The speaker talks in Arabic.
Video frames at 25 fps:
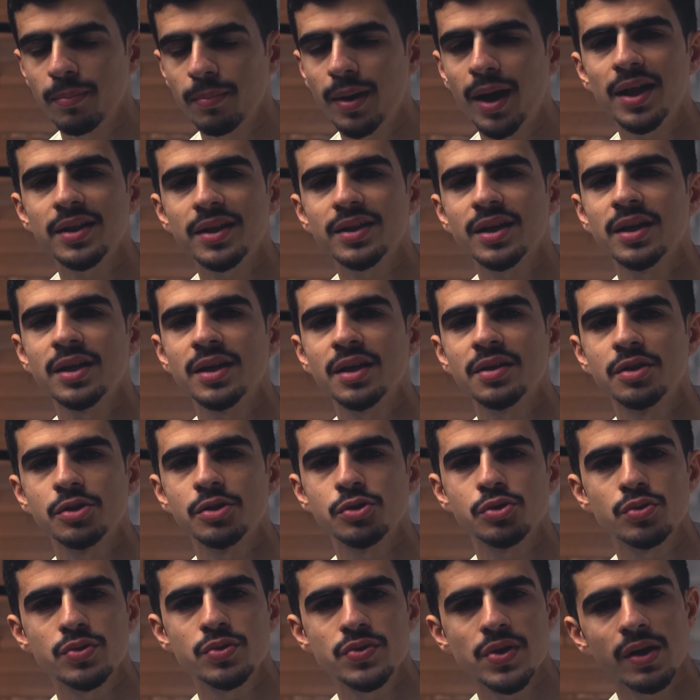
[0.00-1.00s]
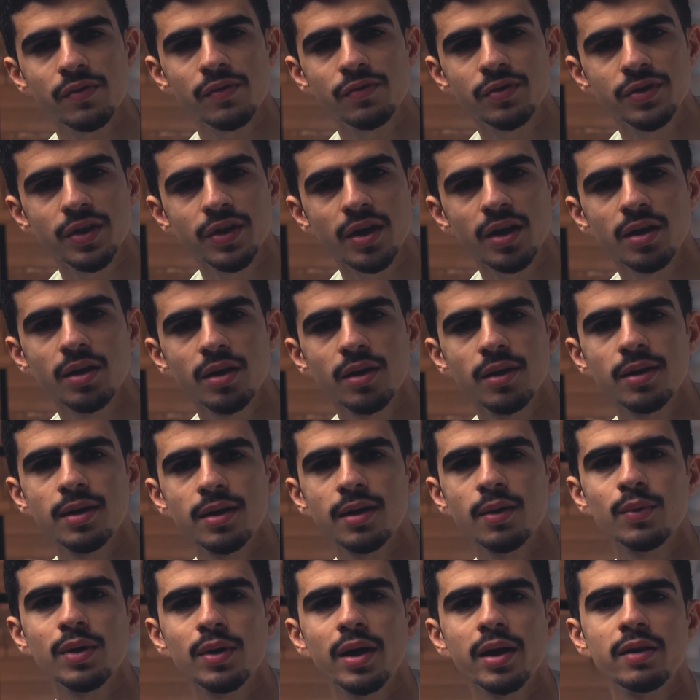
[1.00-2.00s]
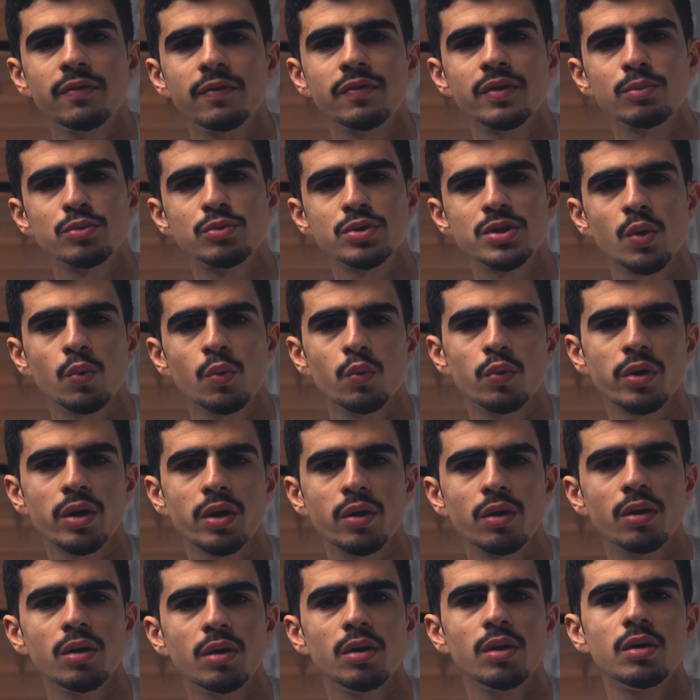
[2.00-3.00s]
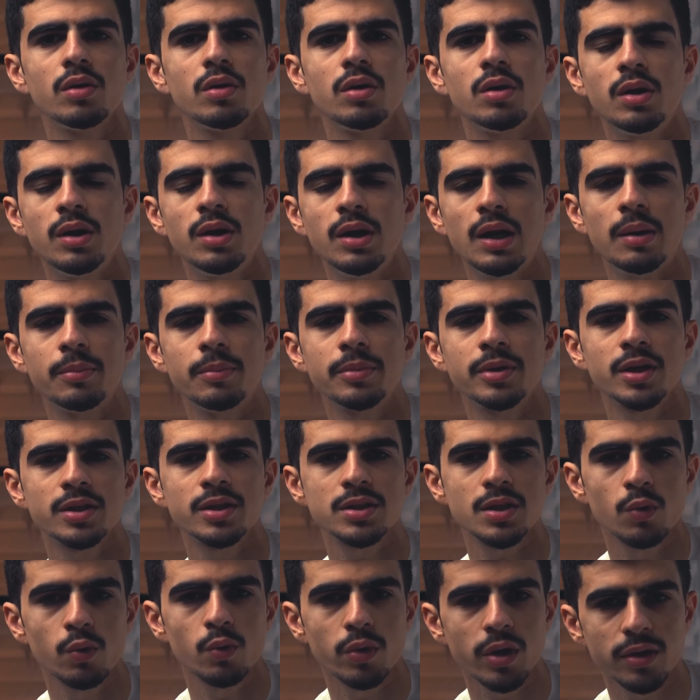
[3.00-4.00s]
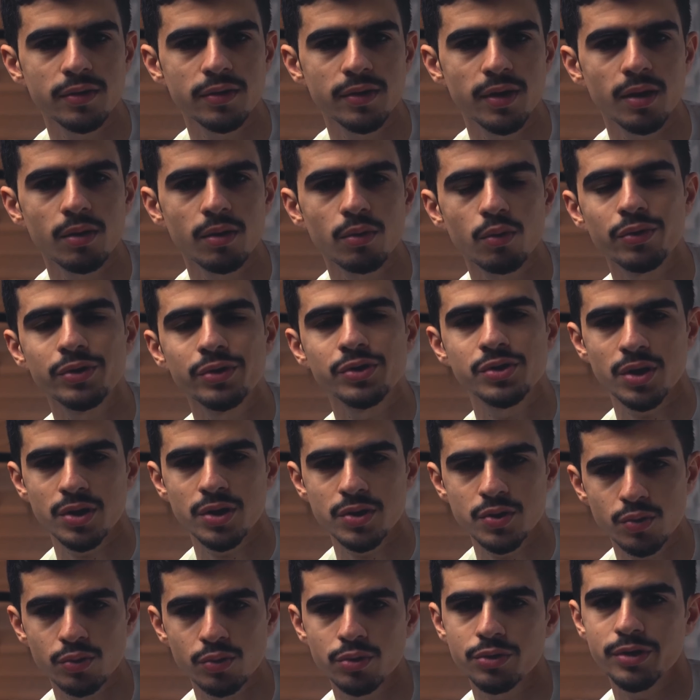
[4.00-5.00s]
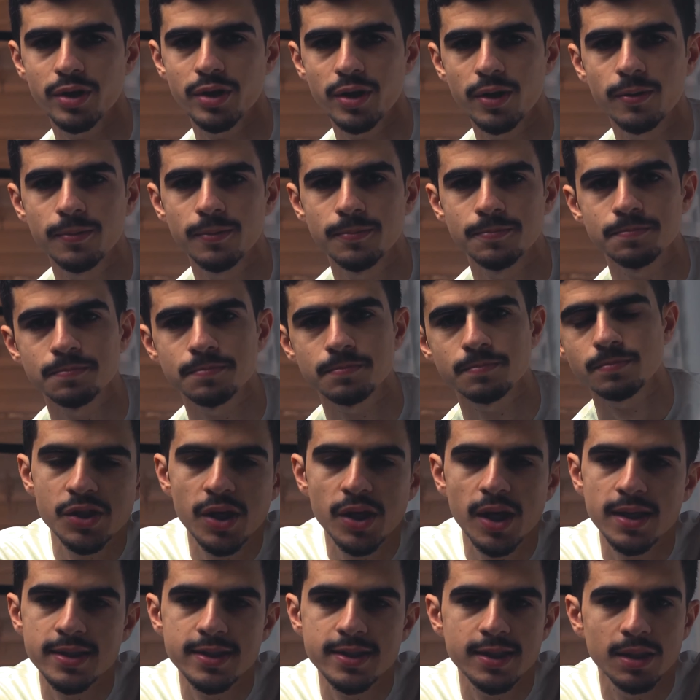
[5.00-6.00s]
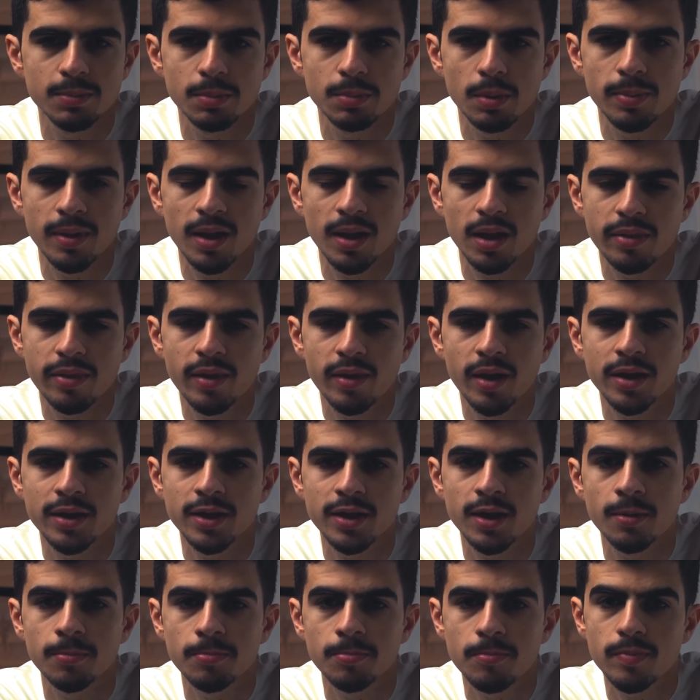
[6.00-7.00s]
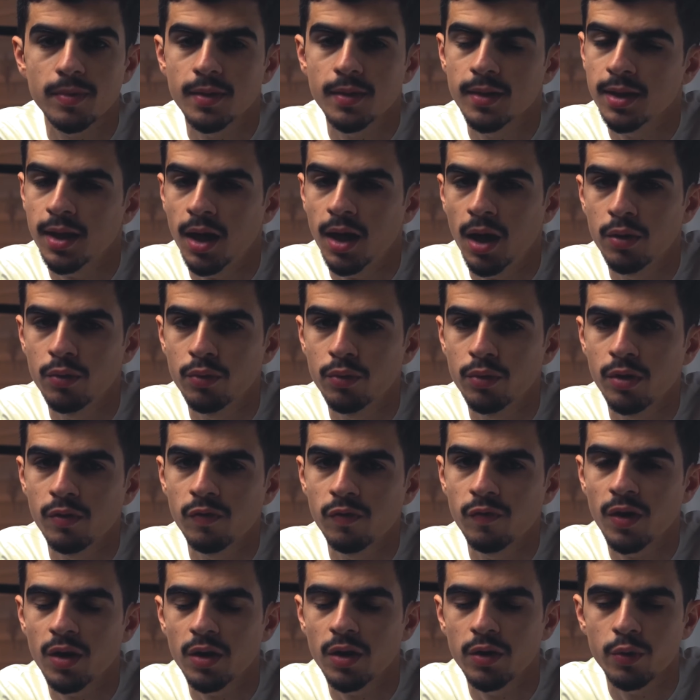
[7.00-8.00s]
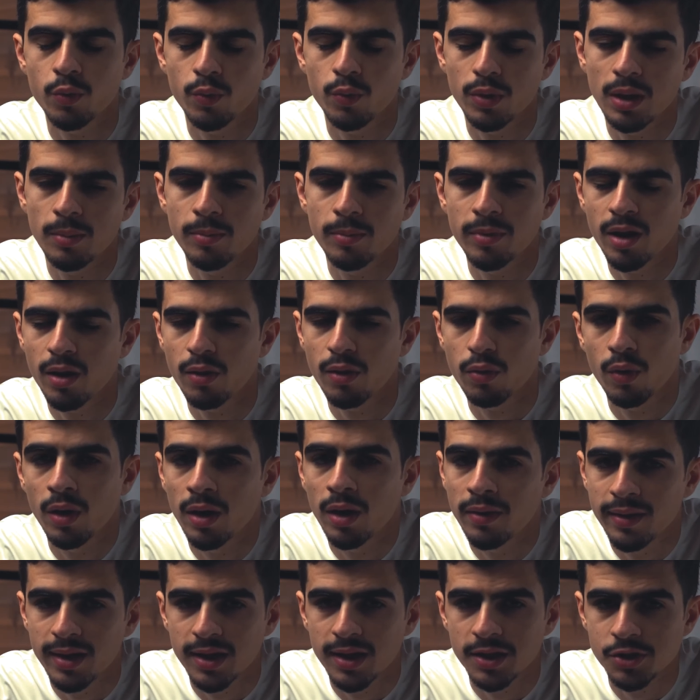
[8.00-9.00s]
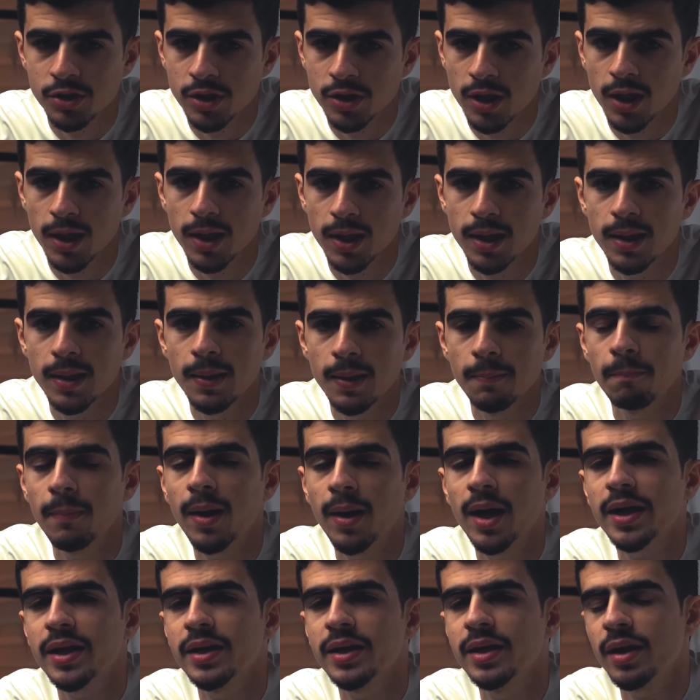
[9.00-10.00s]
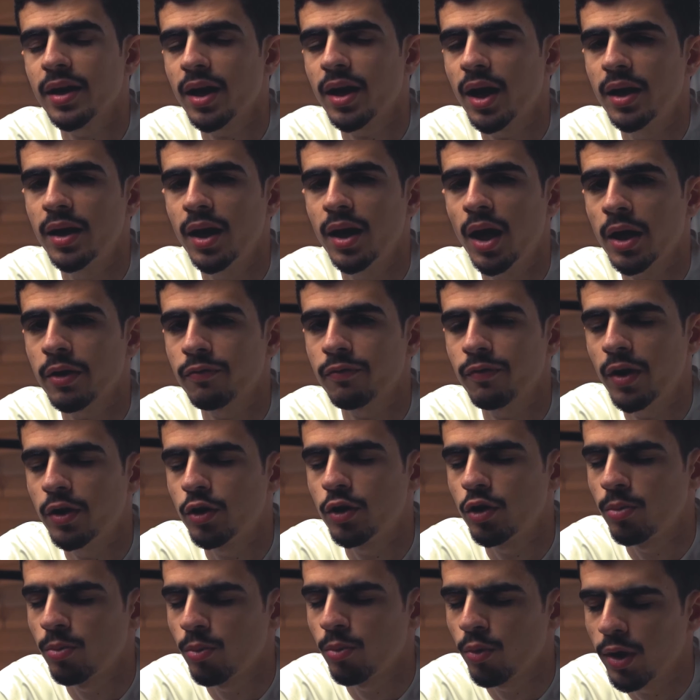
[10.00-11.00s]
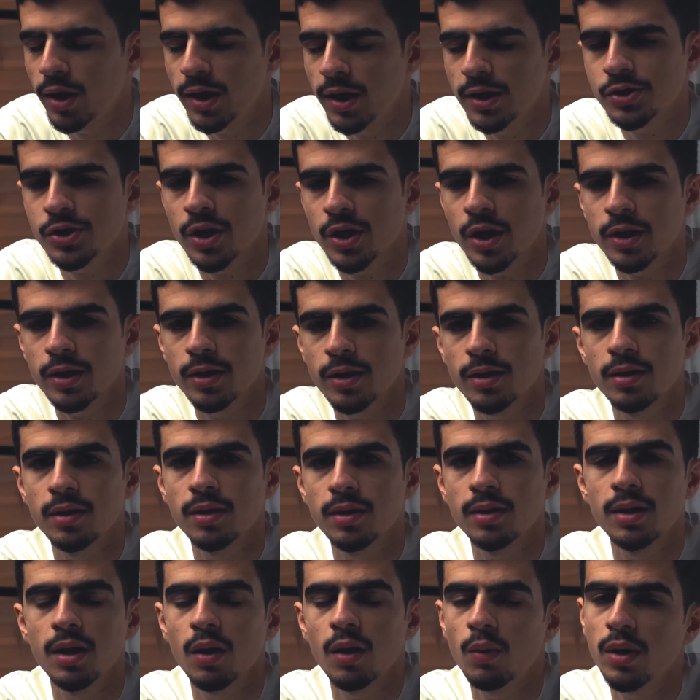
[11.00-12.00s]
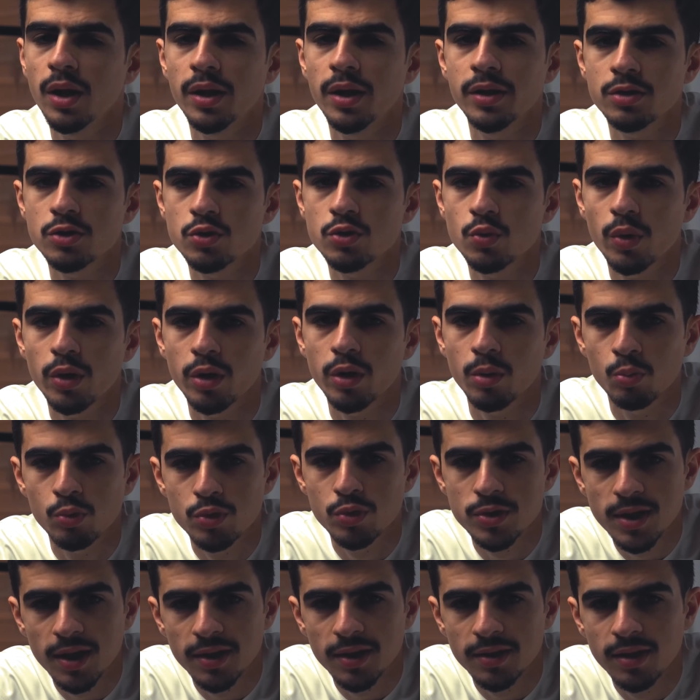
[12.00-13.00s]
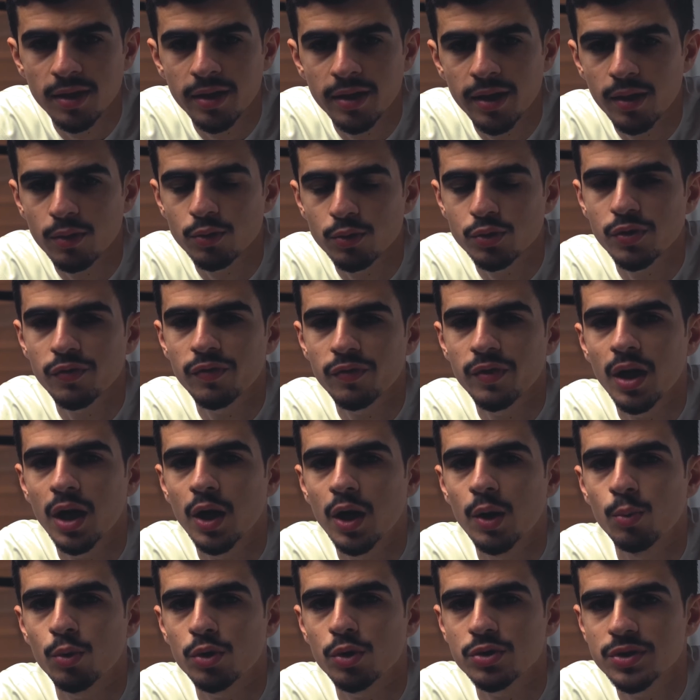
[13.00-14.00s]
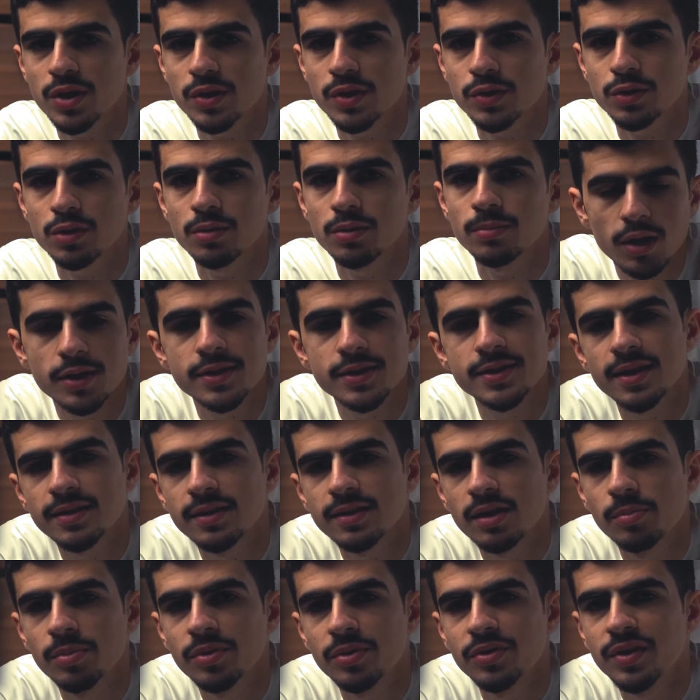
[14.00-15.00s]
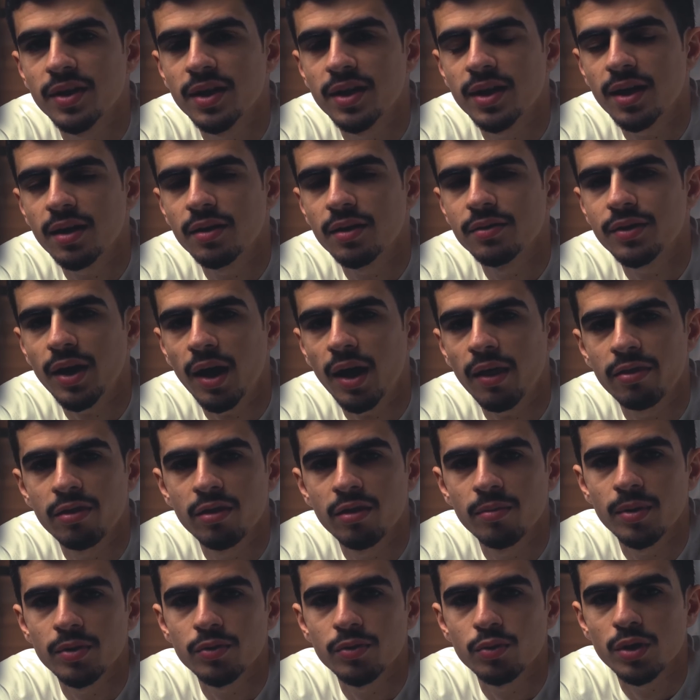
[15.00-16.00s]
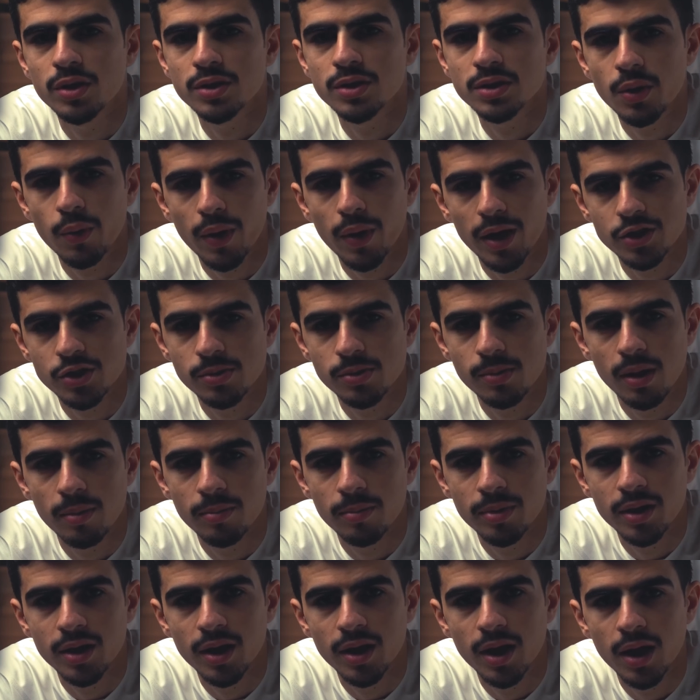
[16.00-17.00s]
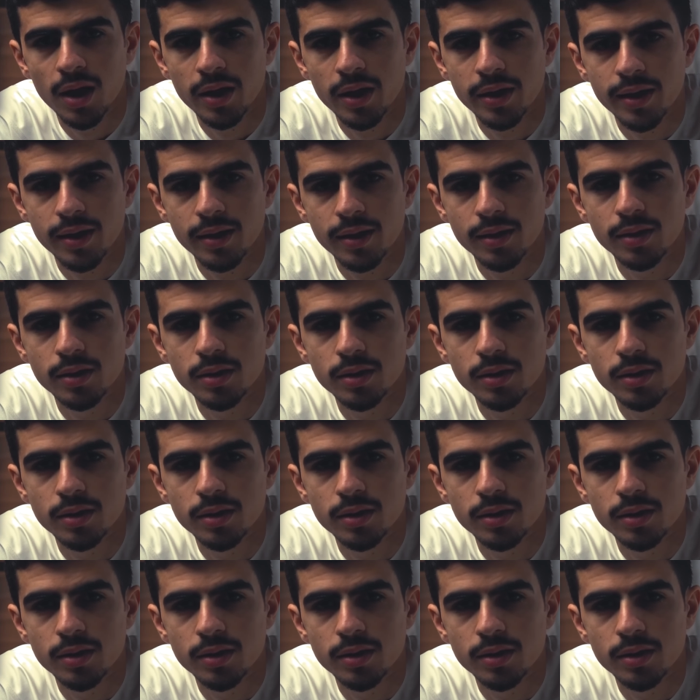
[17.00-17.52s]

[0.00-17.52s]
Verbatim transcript: ما حد كان يدري شنو سالفته لولا أن في مصورة إعلامية صورته ونشرت صورته الأشخاص اللي ببلاد ثانية اللي يعانون من الفقر والأمراض وهذه الأشياء ما كنا راح نعرف عنهم ولا شيء لولا أن صورهم وصلت لنا وشفناهم وقصصهم قصة البنت اللي تعذبت وقصوا خشمها بالنهاية